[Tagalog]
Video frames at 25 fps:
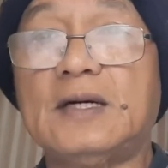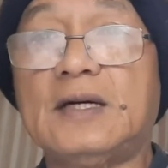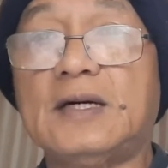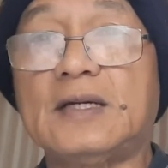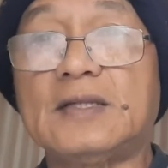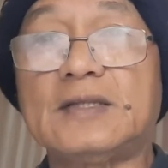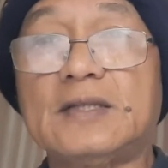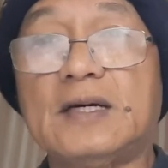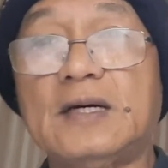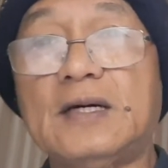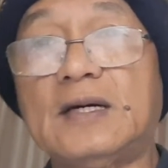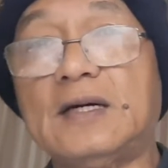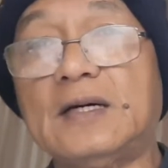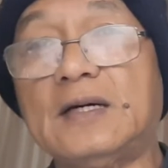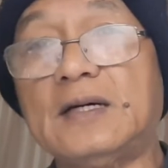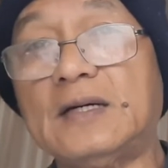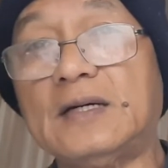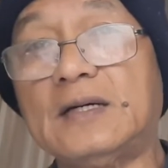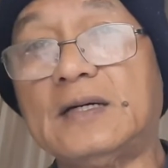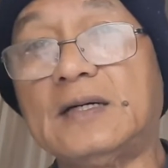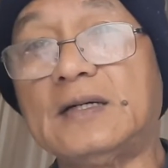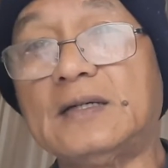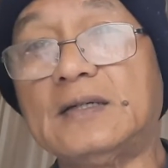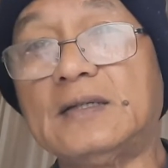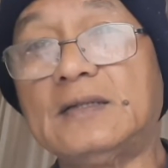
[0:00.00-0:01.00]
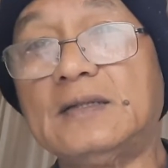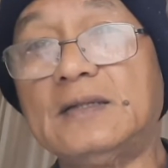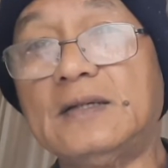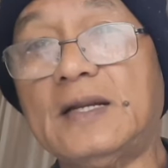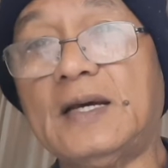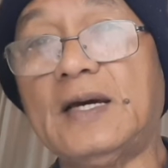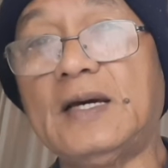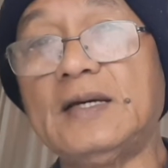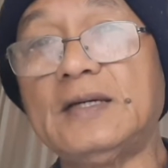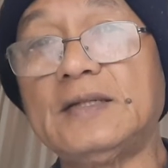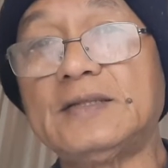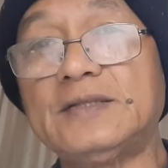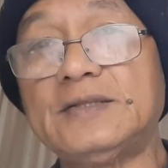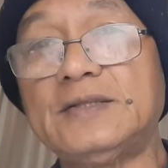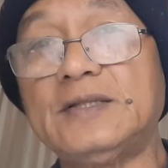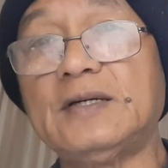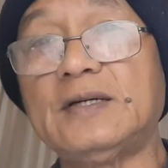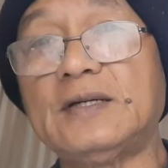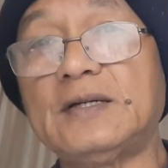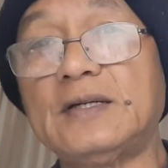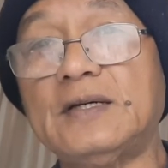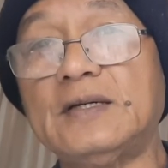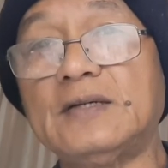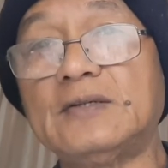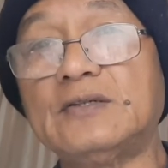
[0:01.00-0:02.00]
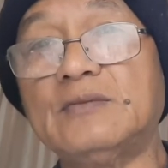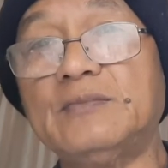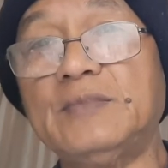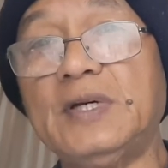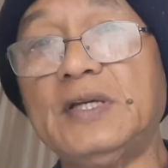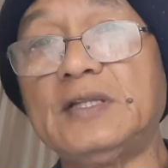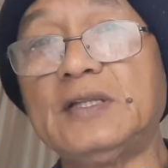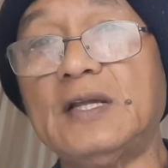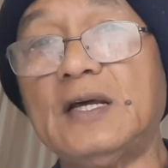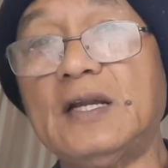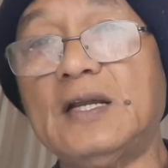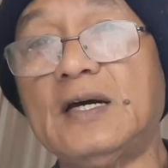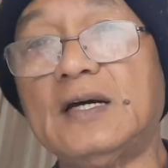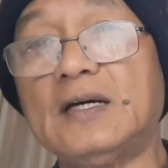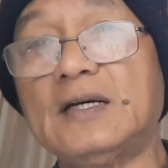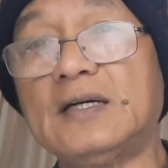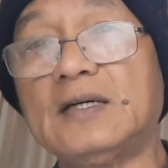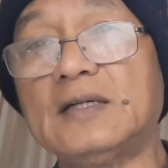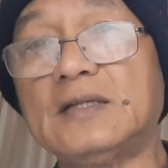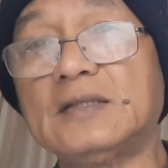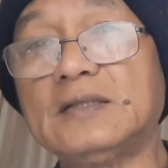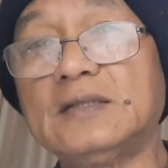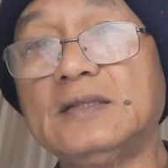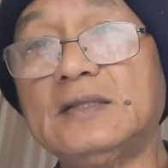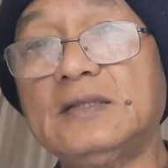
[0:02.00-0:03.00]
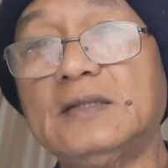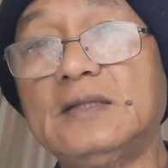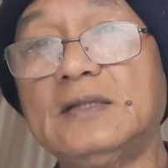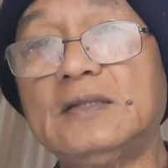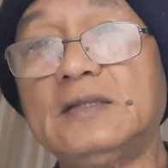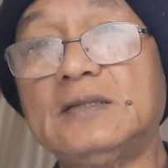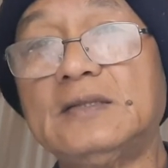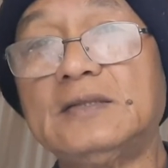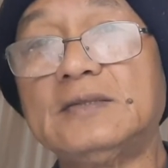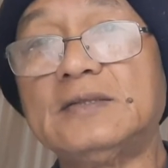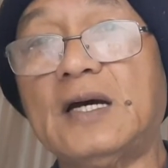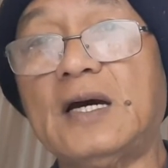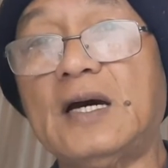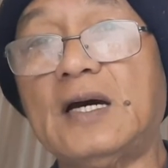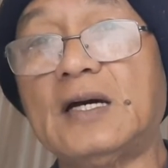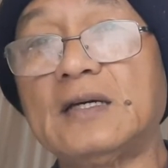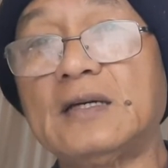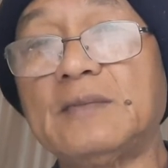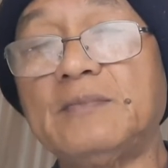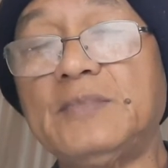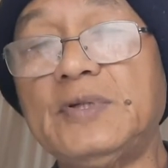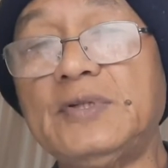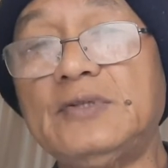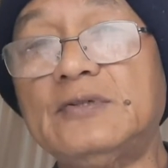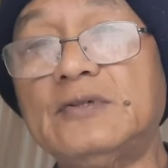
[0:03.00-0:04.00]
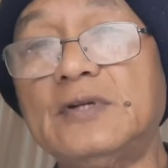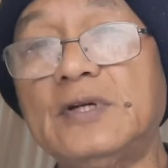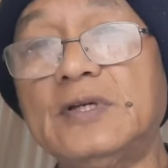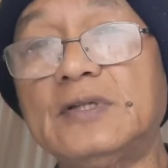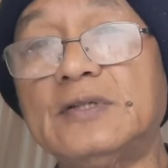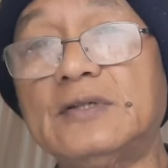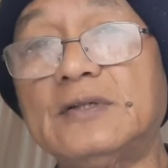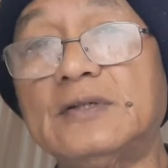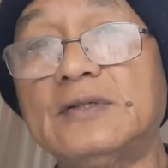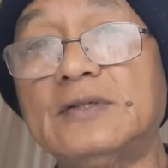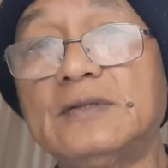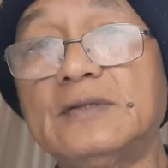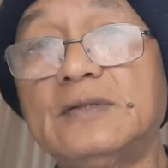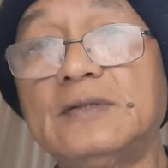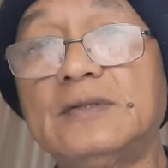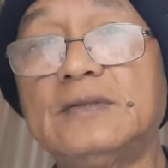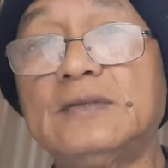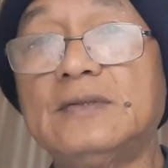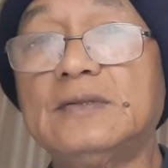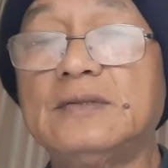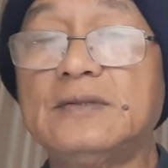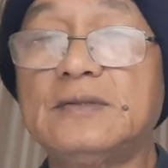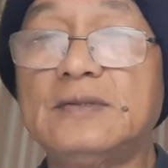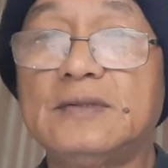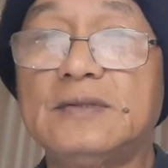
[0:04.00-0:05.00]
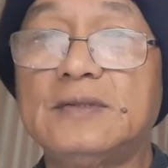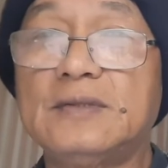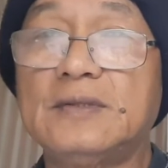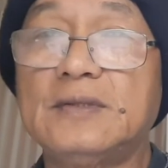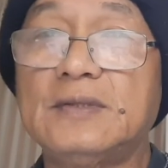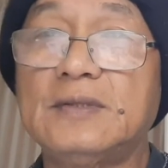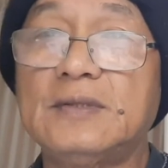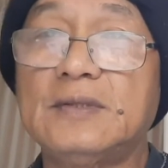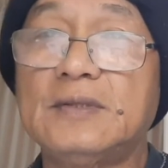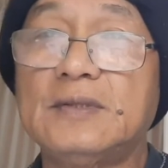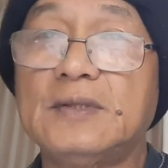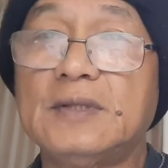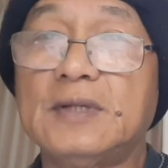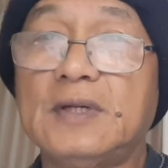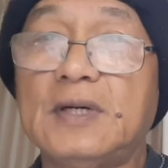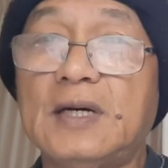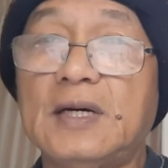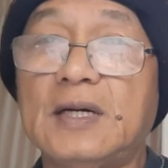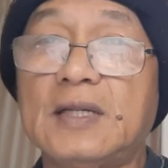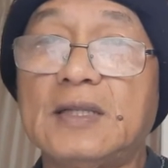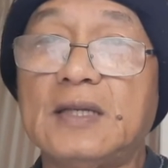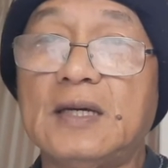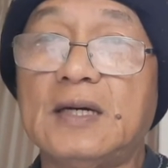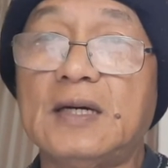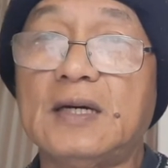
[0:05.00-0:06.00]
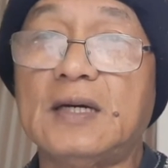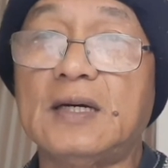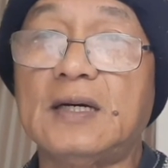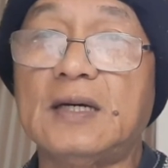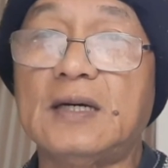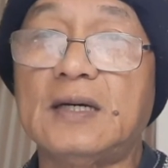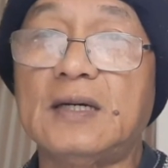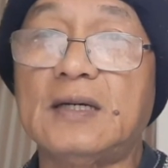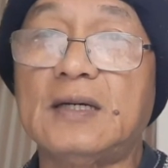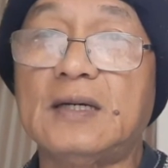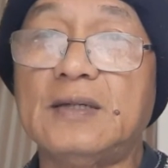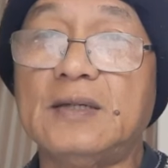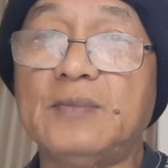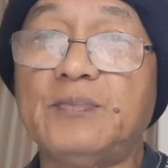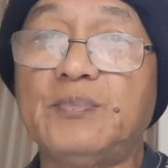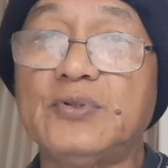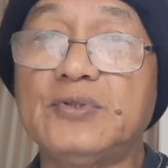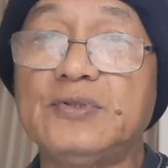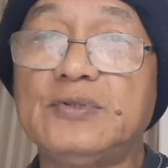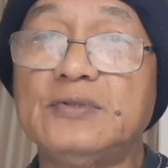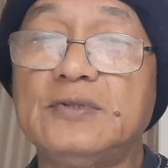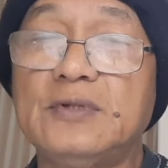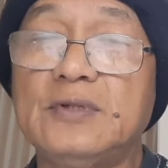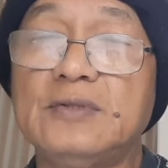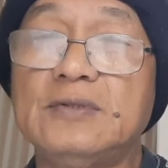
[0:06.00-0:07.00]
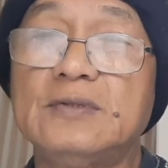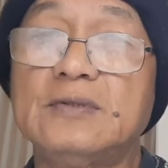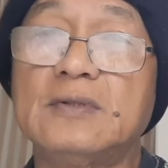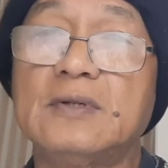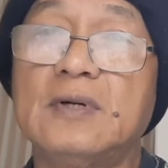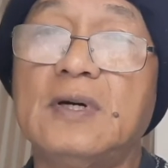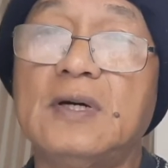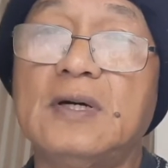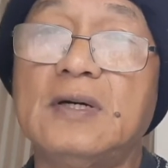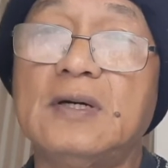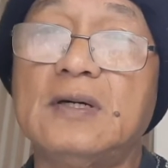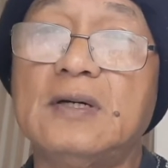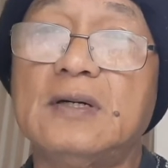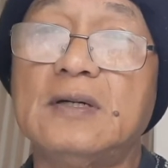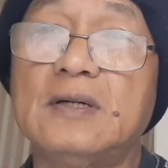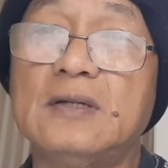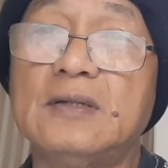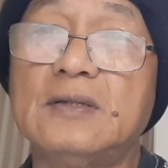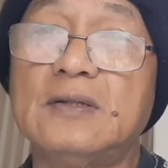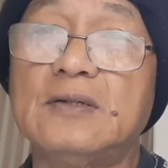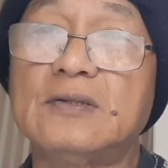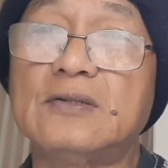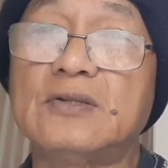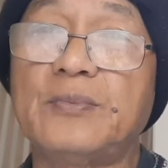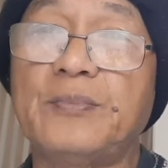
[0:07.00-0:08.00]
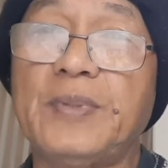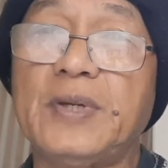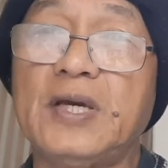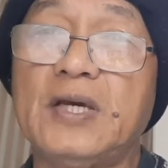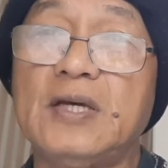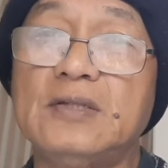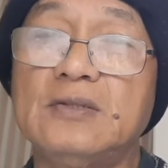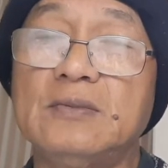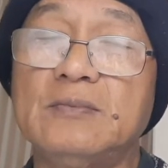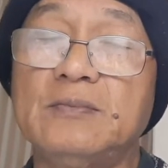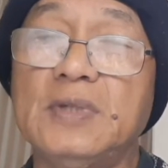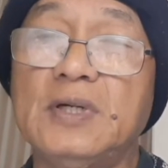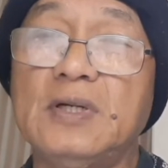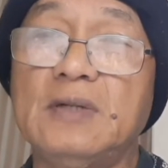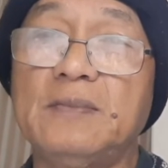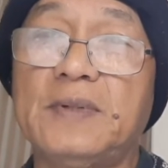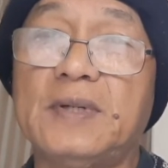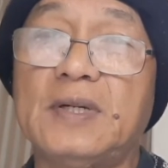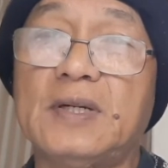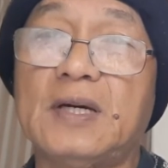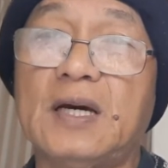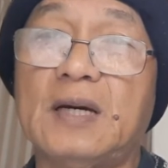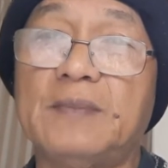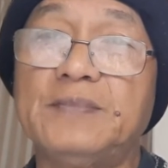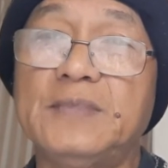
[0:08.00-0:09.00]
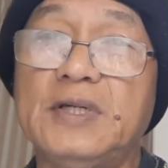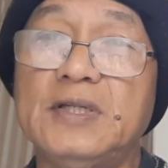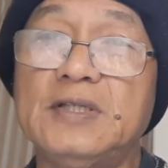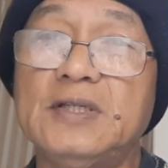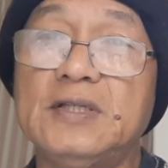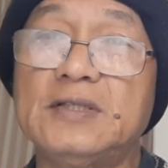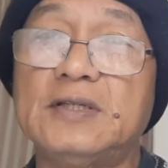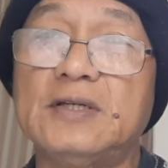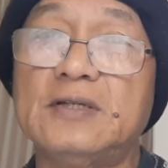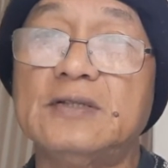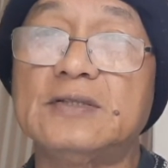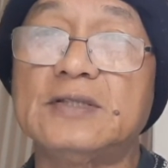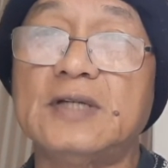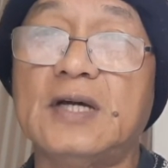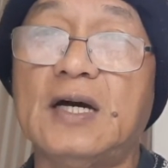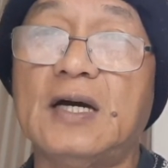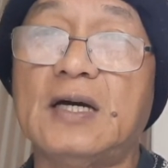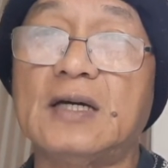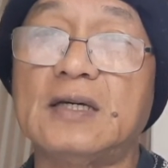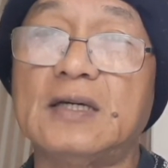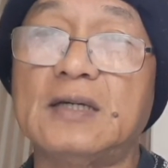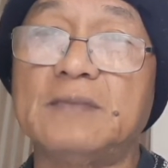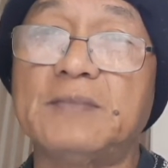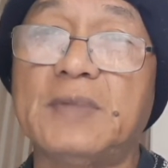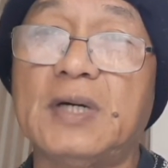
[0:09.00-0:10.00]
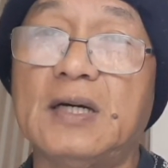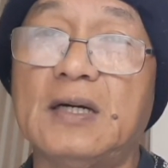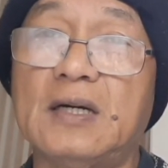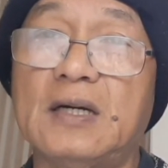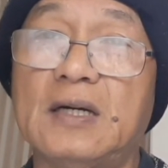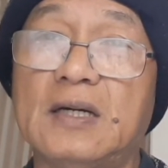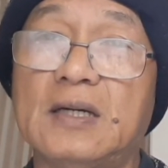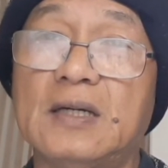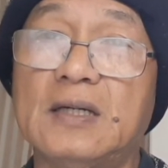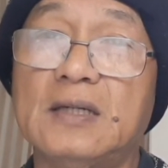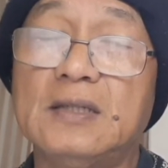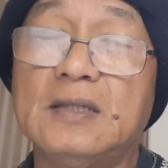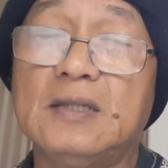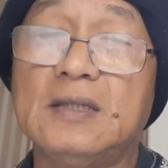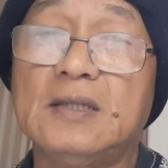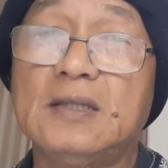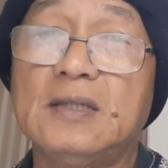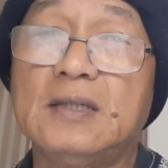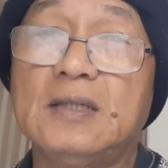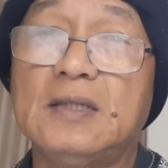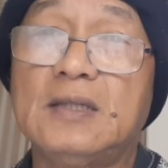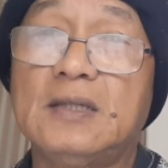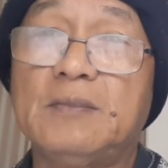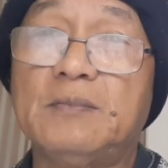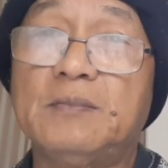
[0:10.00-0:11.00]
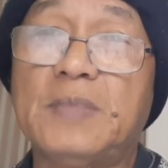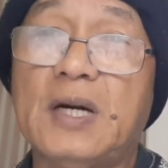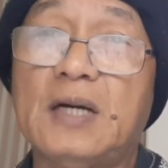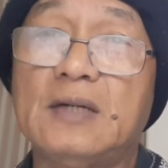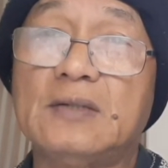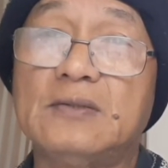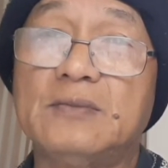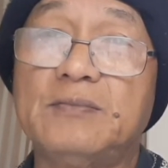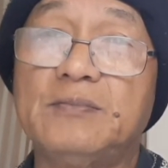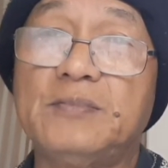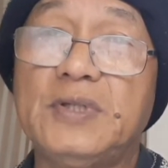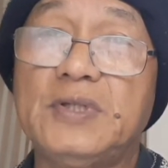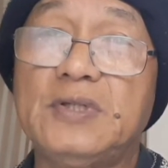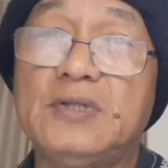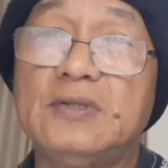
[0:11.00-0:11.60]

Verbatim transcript: At uh, like, share, and comment na lang sa aking video na ito. At uh, ah, i-post niyo doon yung uh, notification bell para updated kayo sa aking mga bagong